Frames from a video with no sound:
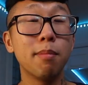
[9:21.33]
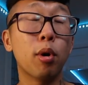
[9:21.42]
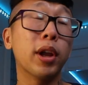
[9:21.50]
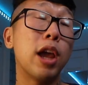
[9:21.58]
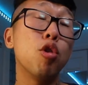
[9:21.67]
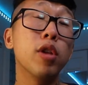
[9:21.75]

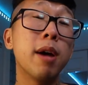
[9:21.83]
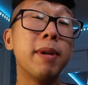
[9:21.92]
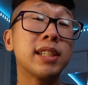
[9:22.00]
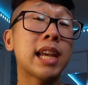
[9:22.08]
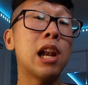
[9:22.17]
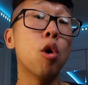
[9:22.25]
Porque una
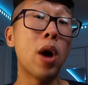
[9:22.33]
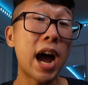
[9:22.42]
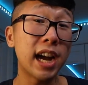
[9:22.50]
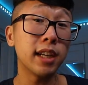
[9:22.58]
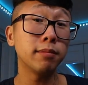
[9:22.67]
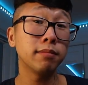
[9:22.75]
vez que lo
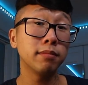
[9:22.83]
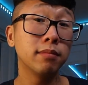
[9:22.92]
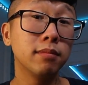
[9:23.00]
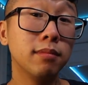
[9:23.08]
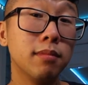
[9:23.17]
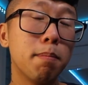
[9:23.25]
hagan,
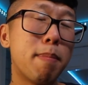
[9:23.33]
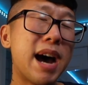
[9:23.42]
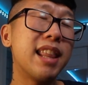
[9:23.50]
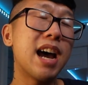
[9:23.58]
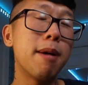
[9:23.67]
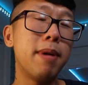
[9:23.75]

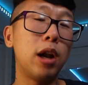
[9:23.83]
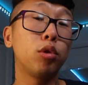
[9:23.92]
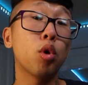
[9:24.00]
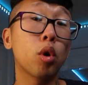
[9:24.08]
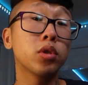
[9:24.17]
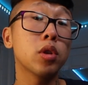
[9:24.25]
van a ver
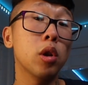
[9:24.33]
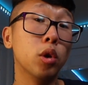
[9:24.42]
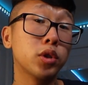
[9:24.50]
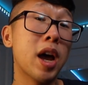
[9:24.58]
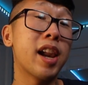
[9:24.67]
todos los